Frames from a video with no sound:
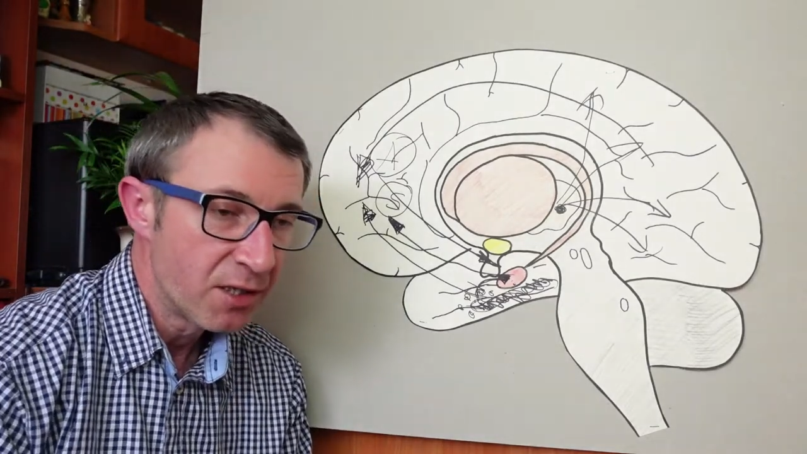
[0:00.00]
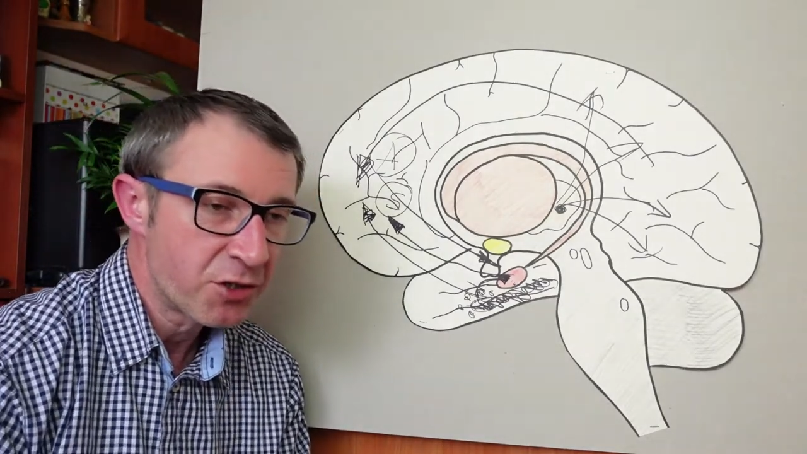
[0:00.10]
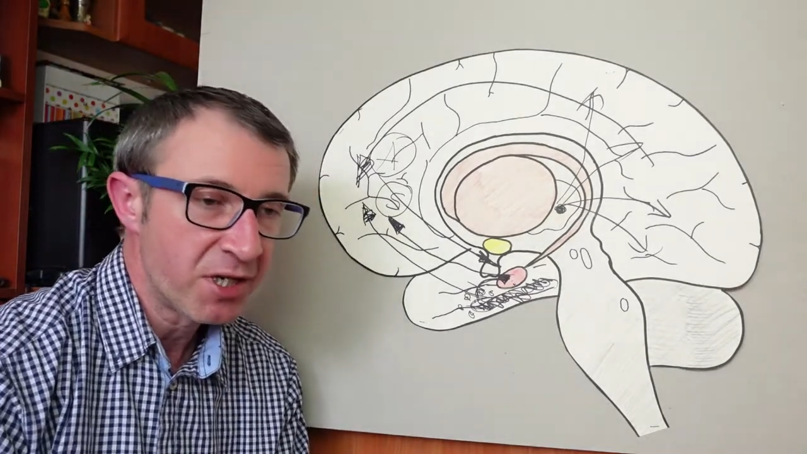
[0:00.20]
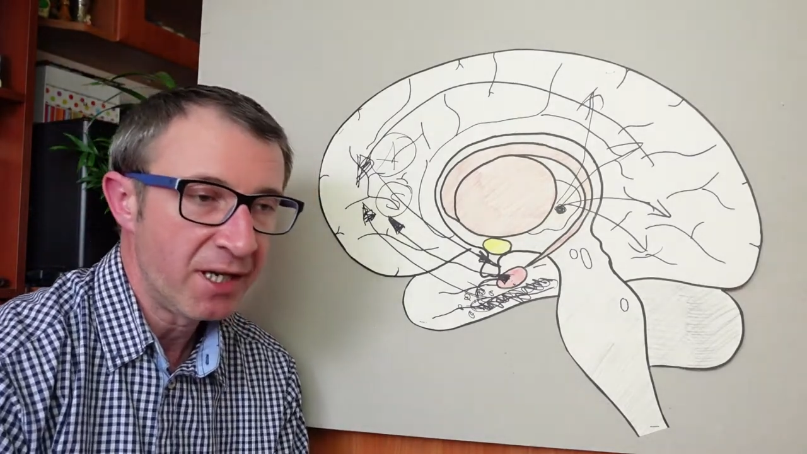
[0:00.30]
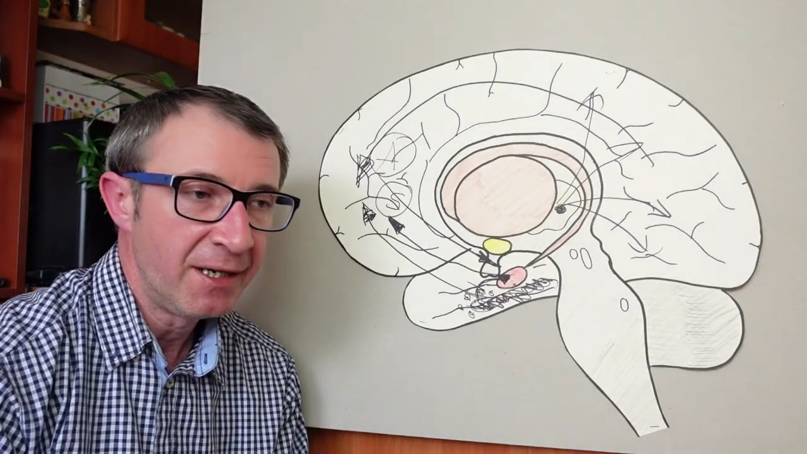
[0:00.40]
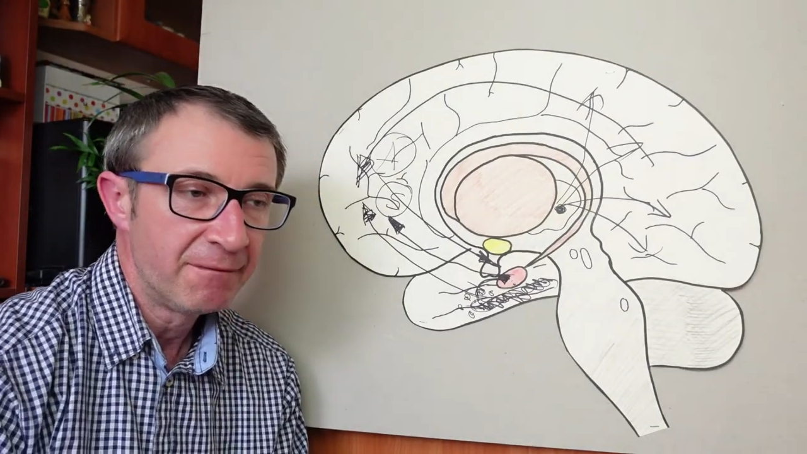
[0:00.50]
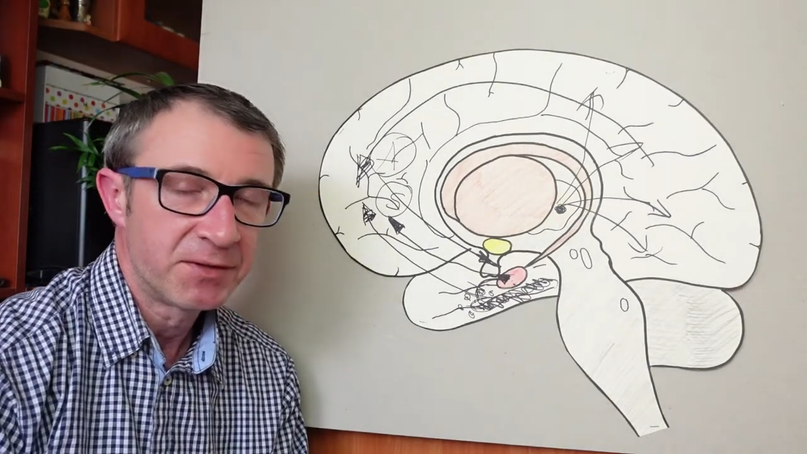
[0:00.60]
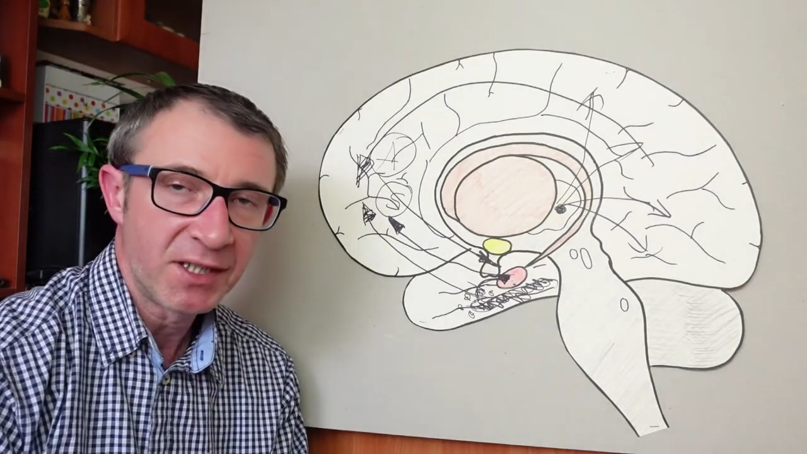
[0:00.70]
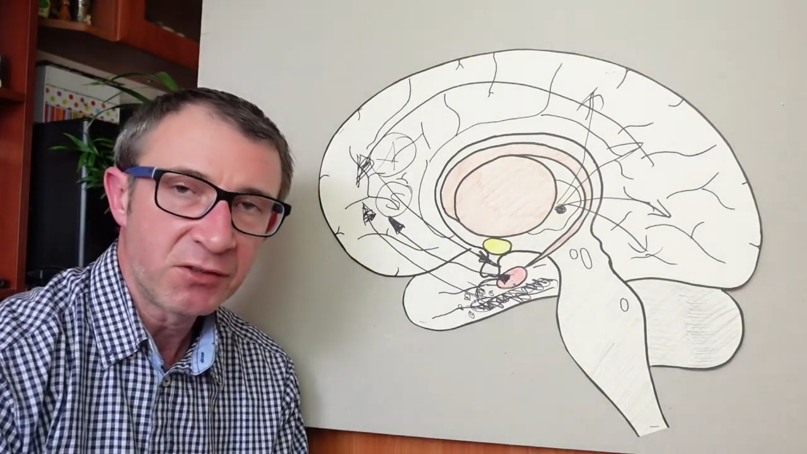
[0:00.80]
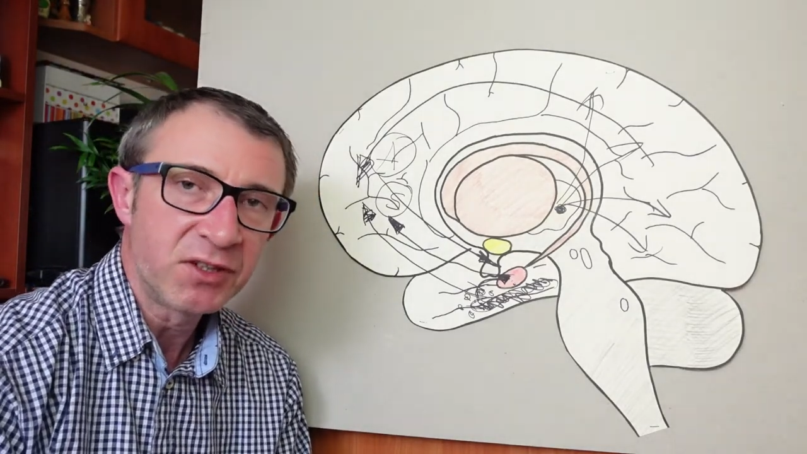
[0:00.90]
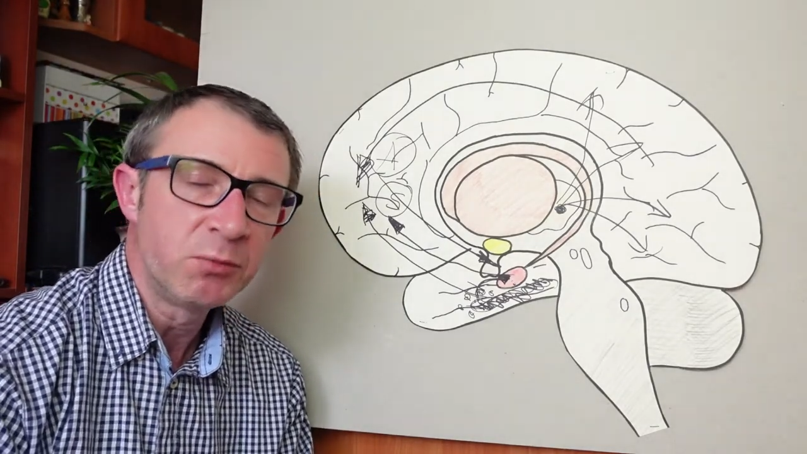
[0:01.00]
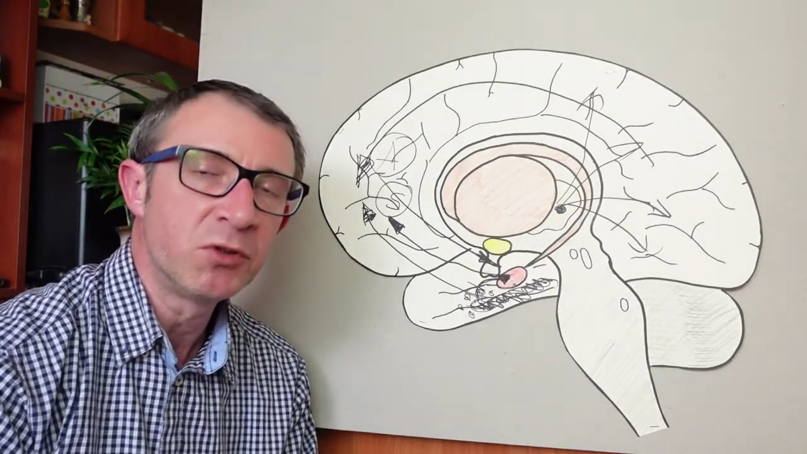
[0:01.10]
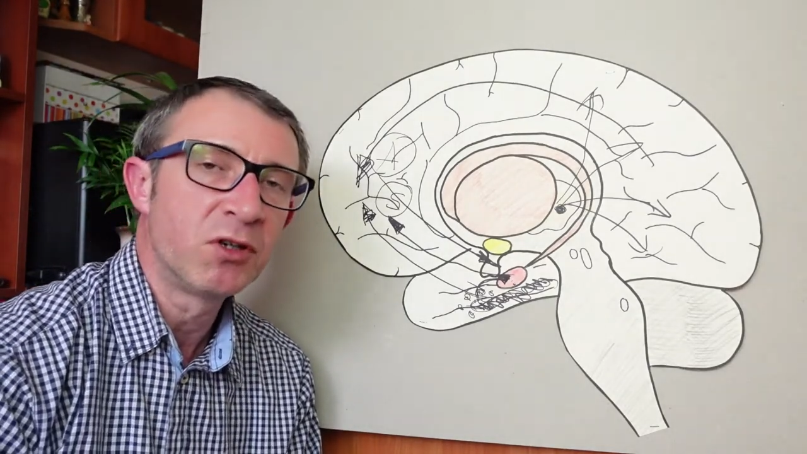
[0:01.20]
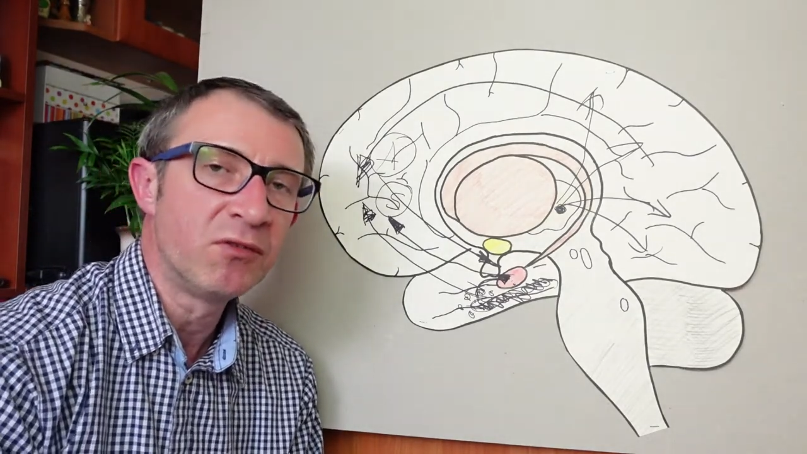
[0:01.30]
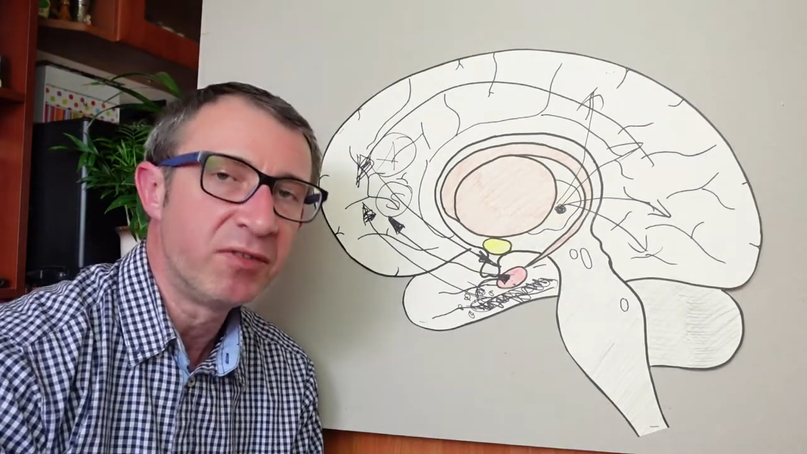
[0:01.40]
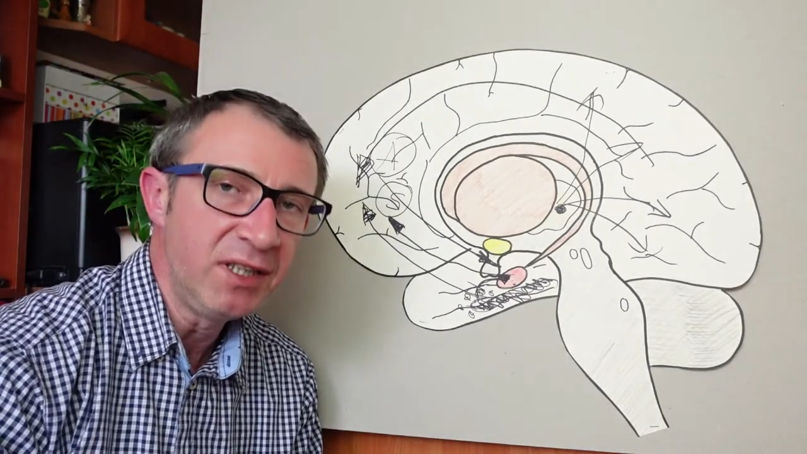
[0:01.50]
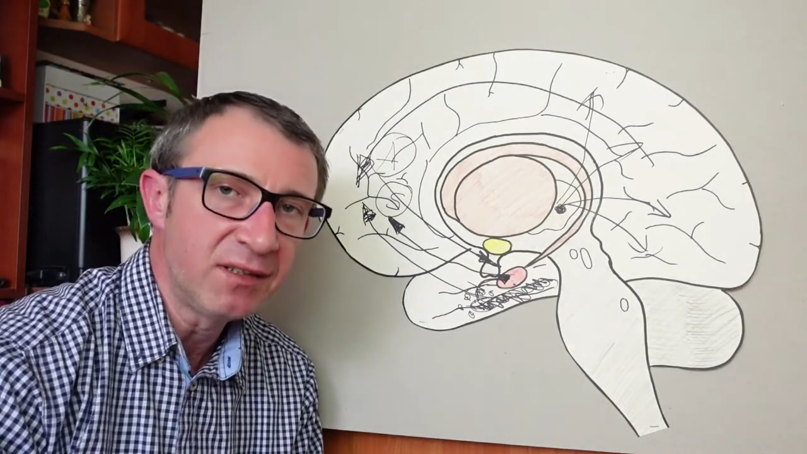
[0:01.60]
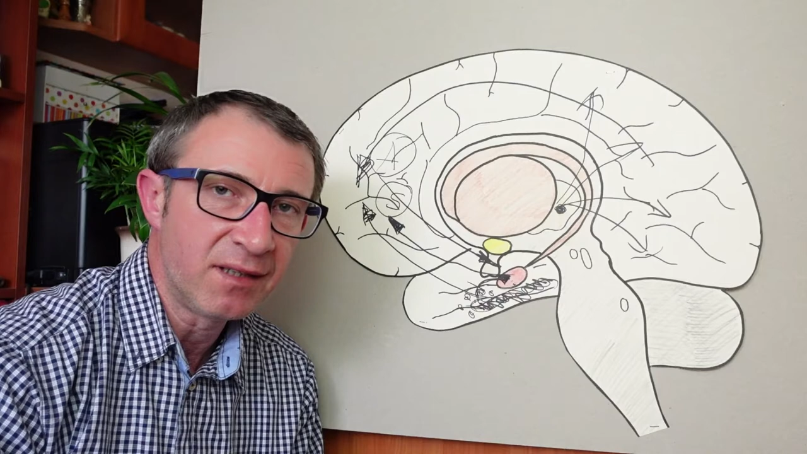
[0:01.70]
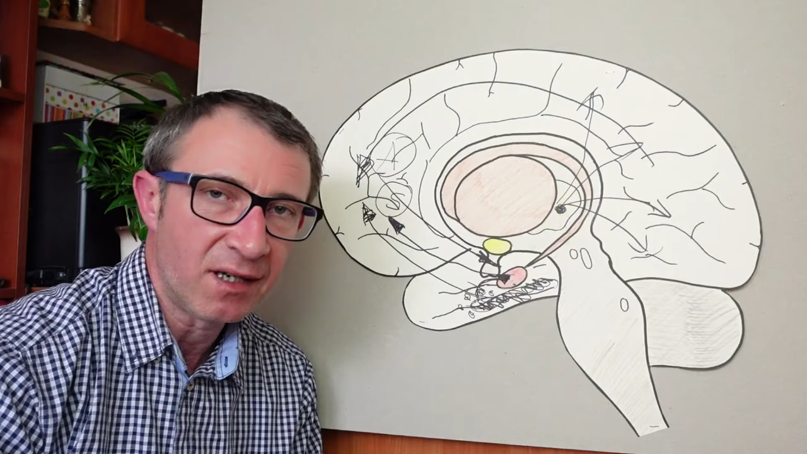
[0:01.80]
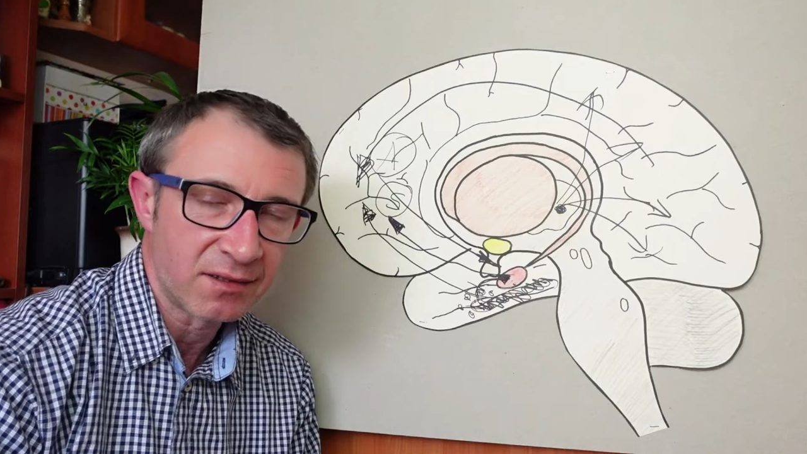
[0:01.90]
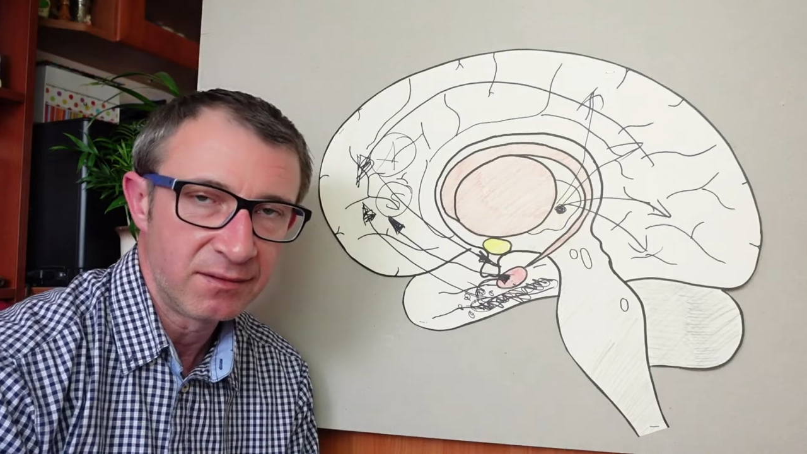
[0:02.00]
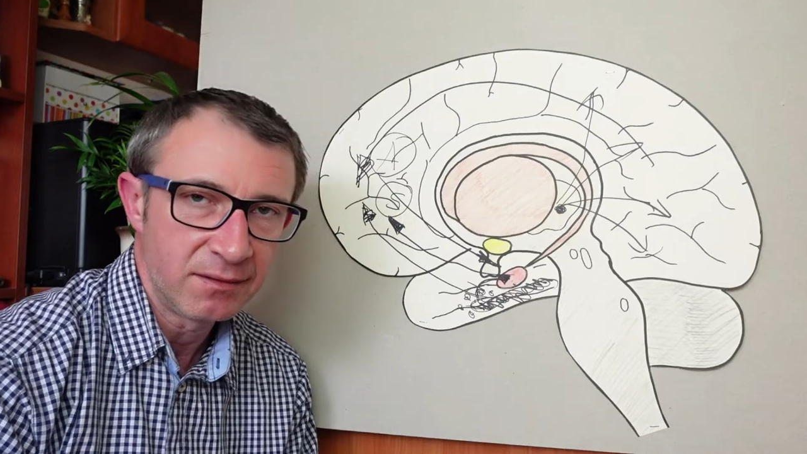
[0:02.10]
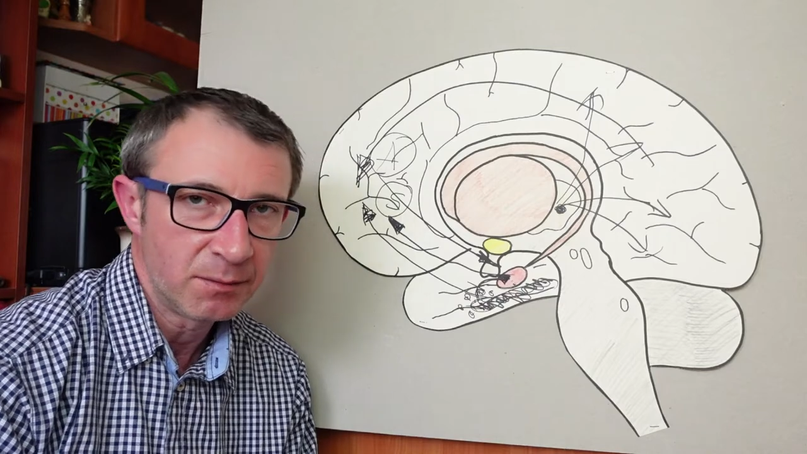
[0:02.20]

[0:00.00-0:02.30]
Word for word: że w tego typu konfliktach